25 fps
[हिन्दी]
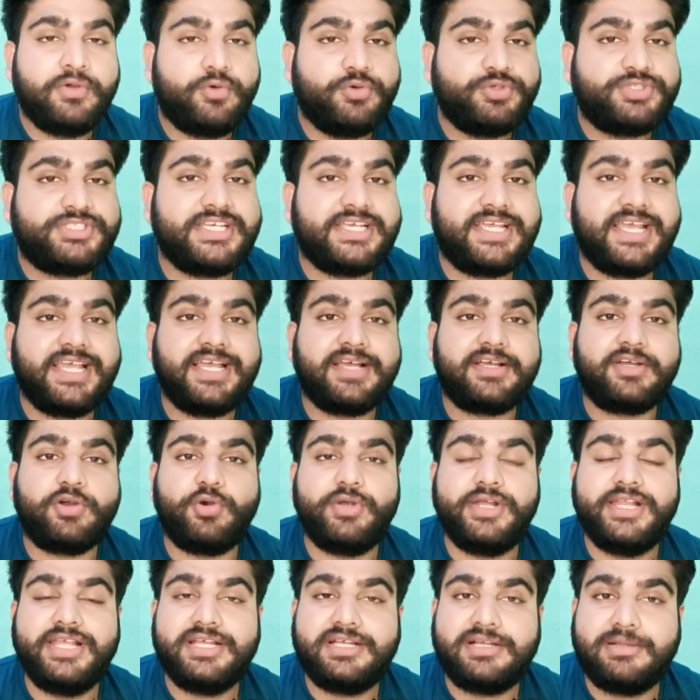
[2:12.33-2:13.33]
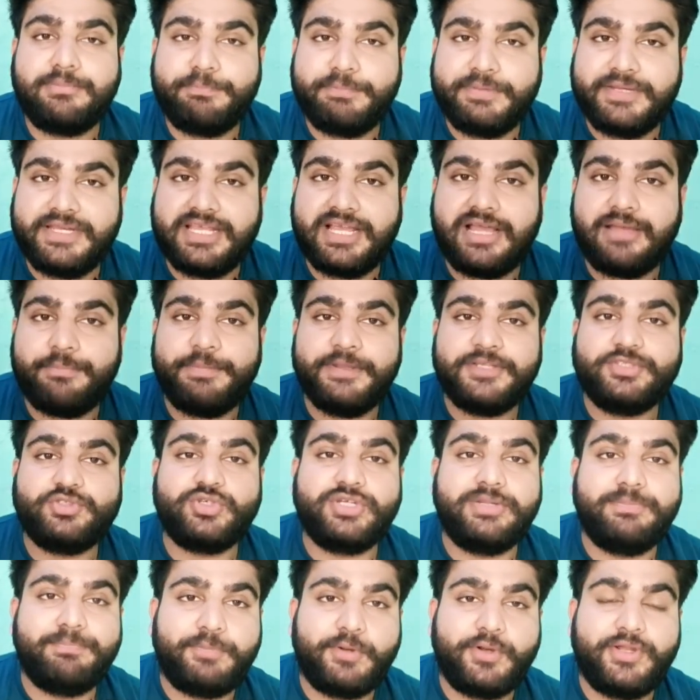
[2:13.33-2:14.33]
उसी के अकॉर्डिंग कंपनी यहाँ पे
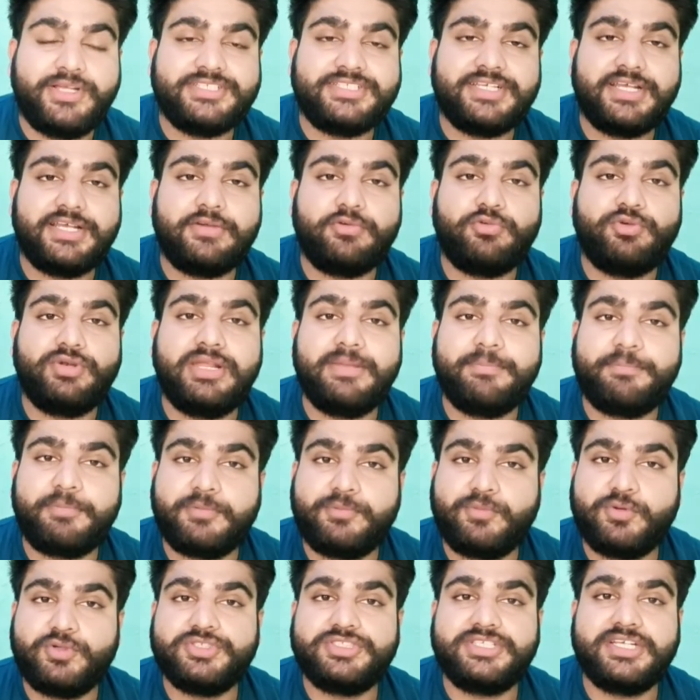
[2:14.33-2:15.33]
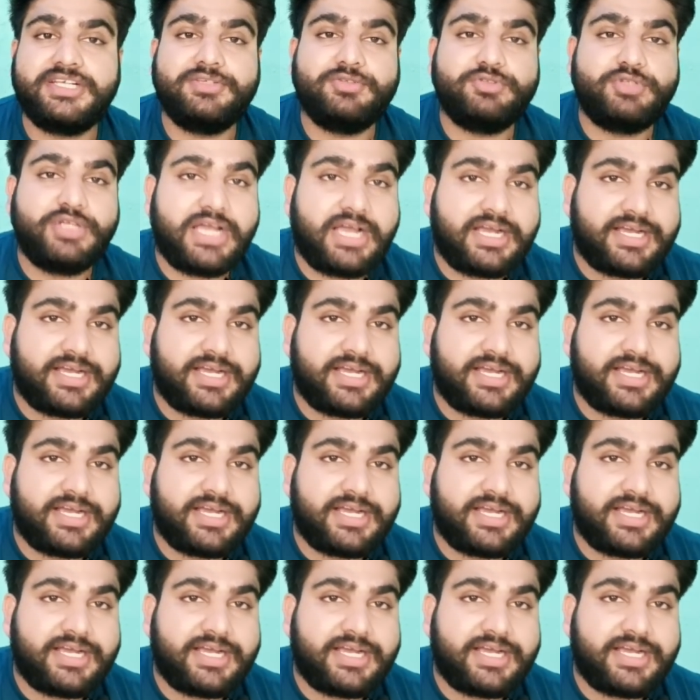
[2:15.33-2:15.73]
जो इंप्लॉइज है उन्हें प्रमोशन